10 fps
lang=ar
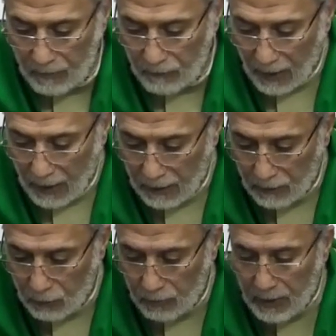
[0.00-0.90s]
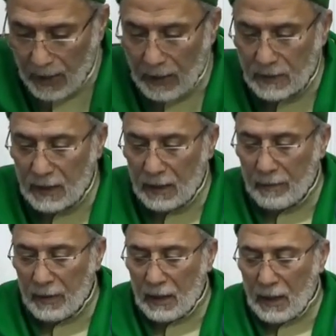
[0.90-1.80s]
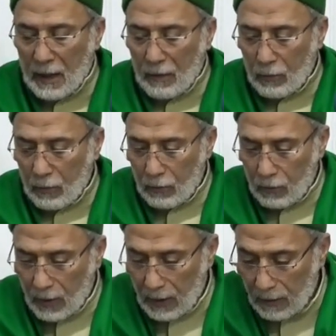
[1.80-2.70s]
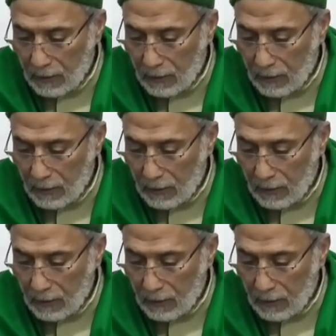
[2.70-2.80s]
فحيوا بأحسن منها أو ردوها